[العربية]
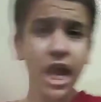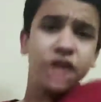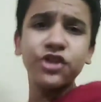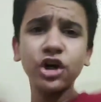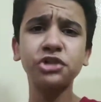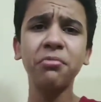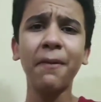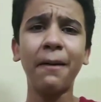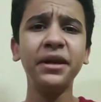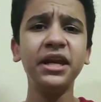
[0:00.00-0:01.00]
ايه ازيكم يا
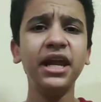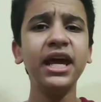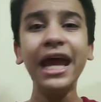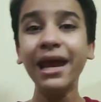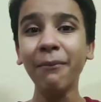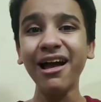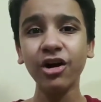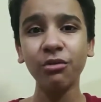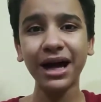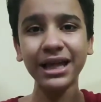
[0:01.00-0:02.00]
شباب عاملين ايه
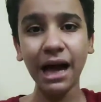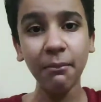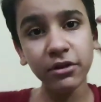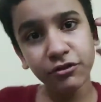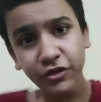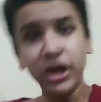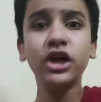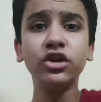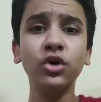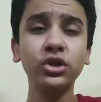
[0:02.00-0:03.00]
معك معنا محمد
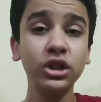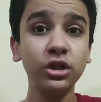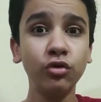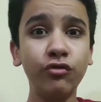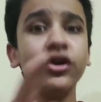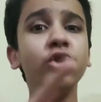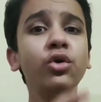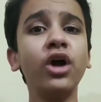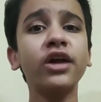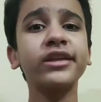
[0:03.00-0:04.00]
فيديو جديد
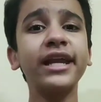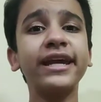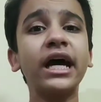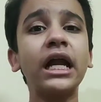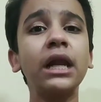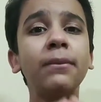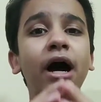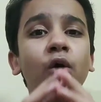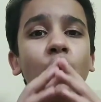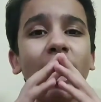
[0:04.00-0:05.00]
وفيديو النهارده هنتكلم
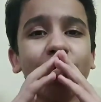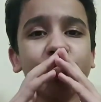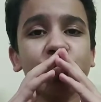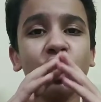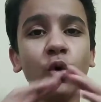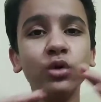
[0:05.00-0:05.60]
عن وحش